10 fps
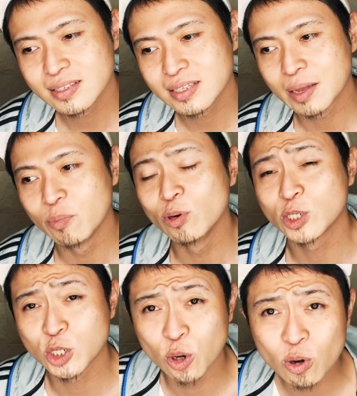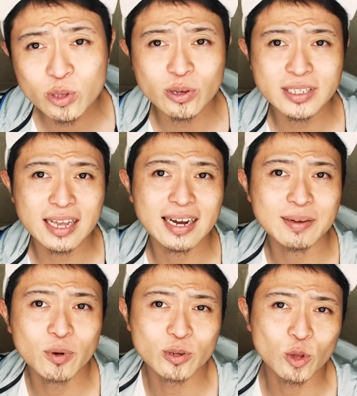でもう衝動性が
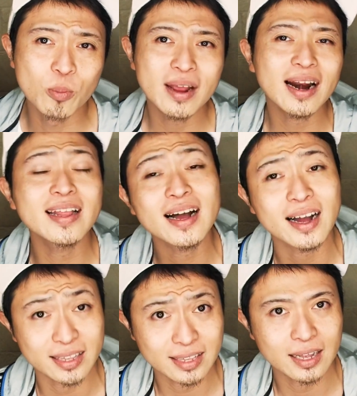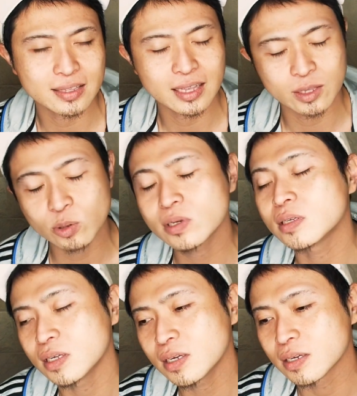もう止められなかったって時
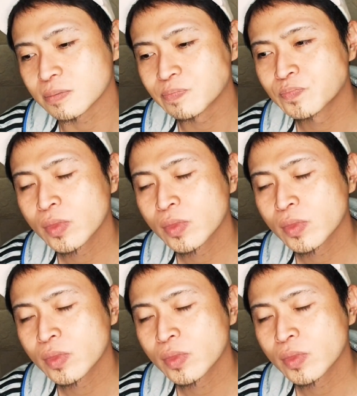に